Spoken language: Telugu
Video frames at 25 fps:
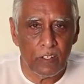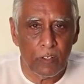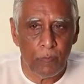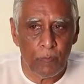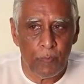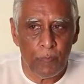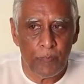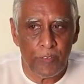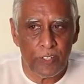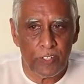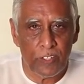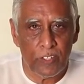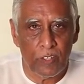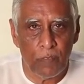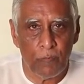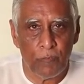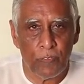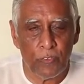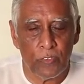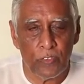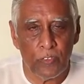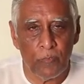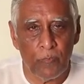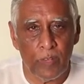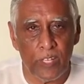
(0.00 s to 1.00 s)
నొప్పి
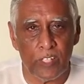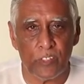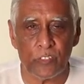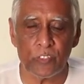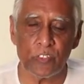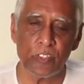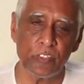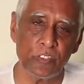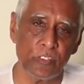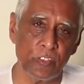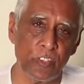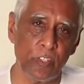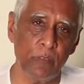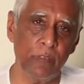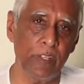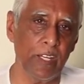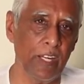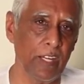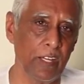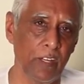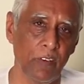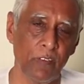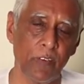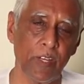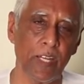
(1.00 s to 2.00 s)
పెట్టినప్పుడు మనసుతో
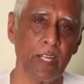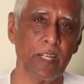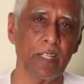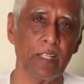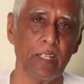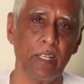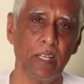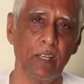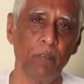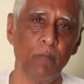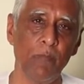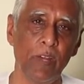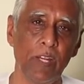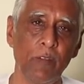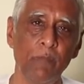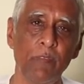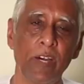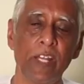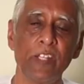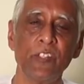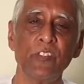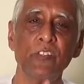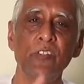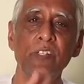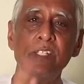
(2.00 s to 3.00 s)
చూడమని అన్నాం కరెక్టే మరి
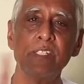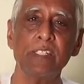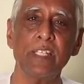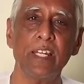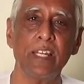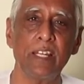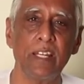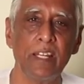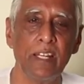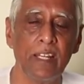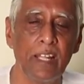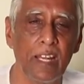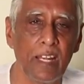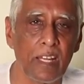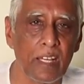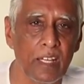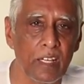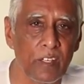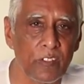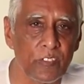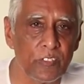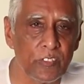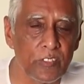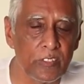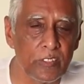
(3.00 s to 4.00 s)
మనసుని శరీరాన్ని ఎలా
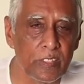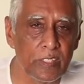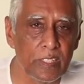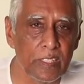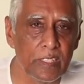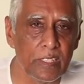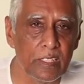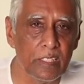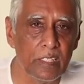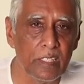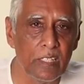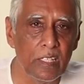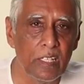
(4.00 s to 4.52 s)
కలుస్తుంది